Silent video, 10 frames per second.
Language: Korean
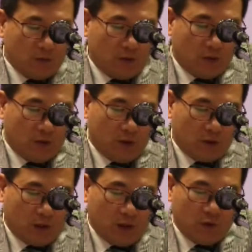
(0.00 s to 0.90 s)
참
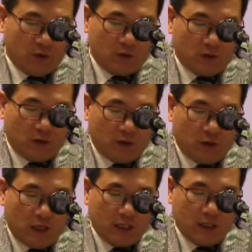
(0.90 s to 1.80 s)

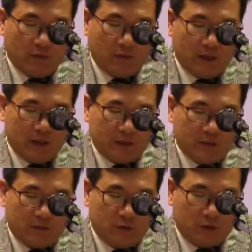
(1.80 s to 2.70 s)
거역하면서 하나님의
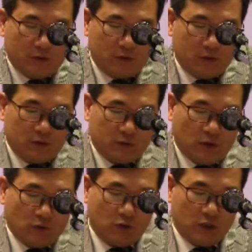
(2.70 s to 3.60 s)
말씀을
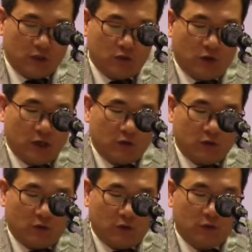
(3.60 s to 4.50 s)
청종하지도
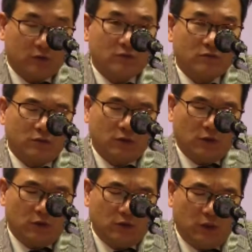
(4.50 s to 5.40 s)
않고
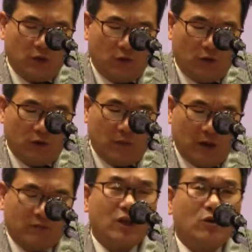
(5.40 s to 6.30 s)
그걸 그대로 내
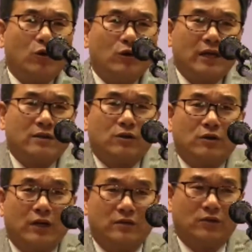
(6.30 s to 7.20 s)
마음대로
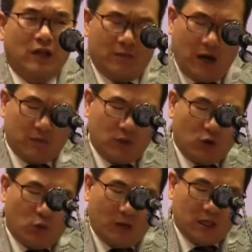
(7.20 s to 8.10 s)
해석을 해서 내
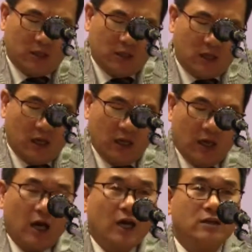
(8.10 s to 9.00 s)
마음대로 막 이렇게
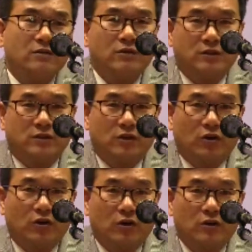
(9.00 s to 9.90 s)
하는 거
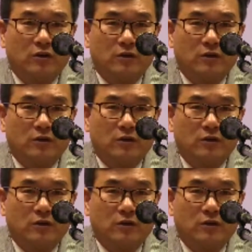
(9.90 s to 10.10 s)
있지요.